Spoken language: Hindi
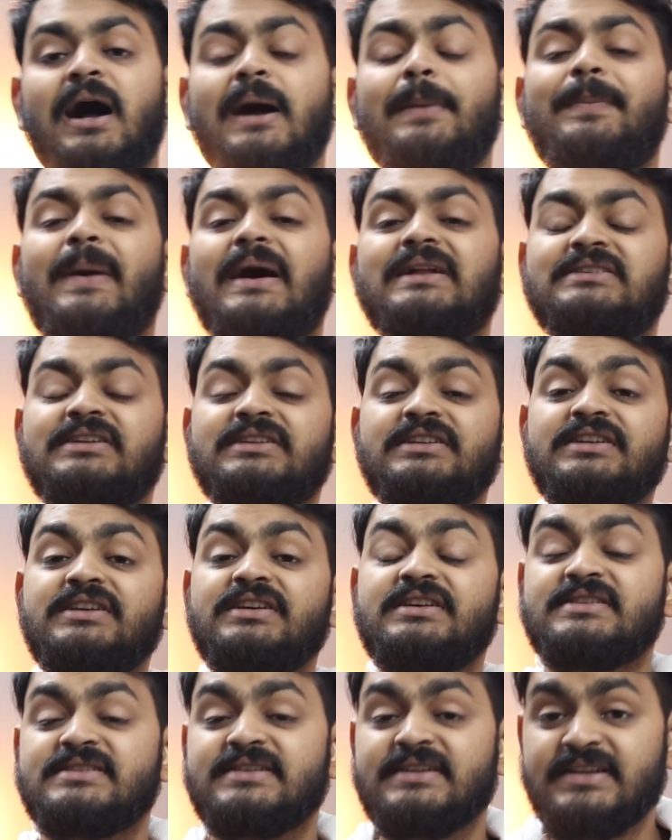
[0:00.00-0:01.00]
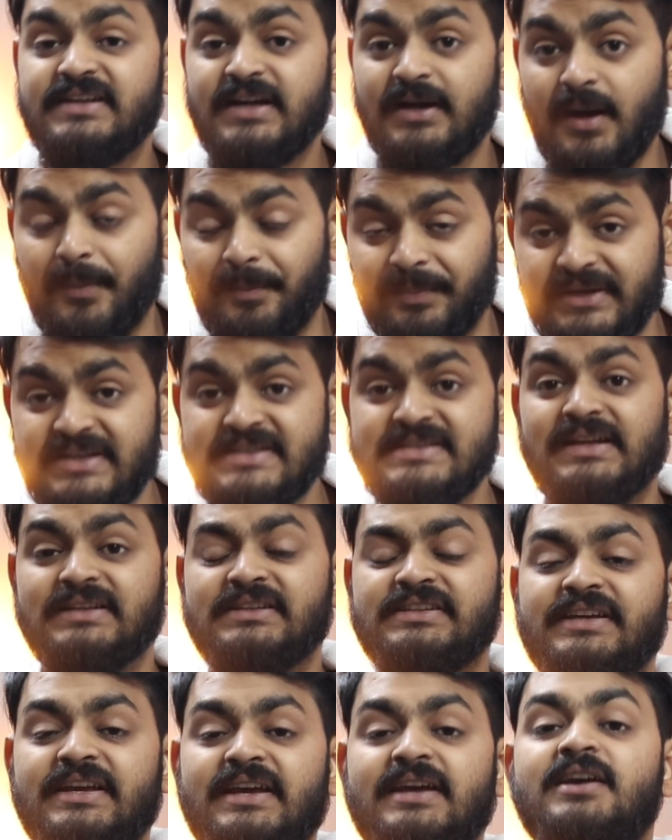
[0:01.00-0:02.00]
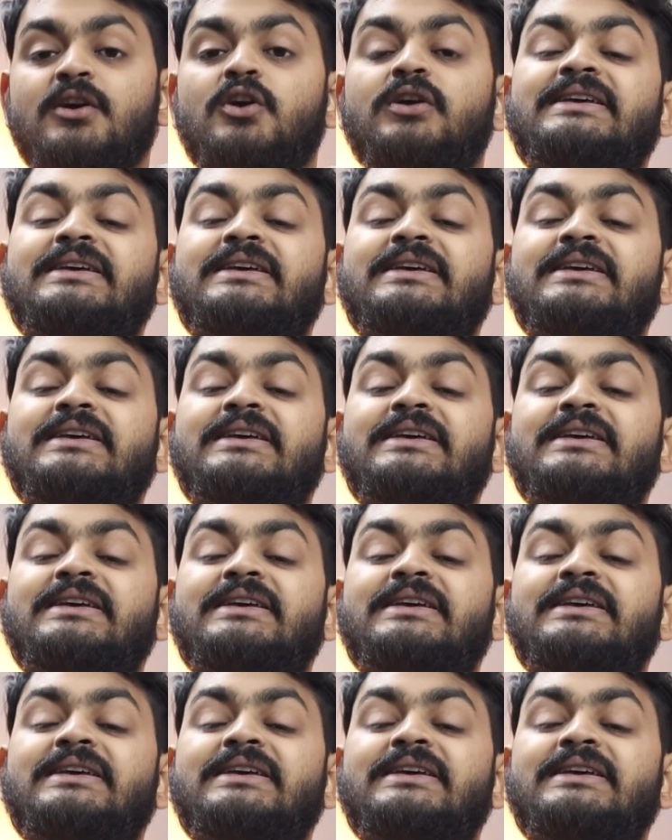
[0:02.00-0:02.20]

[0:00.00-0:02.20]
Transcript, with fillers: अब बात करते हैं कि किस तरह की कंपनीज आती हैं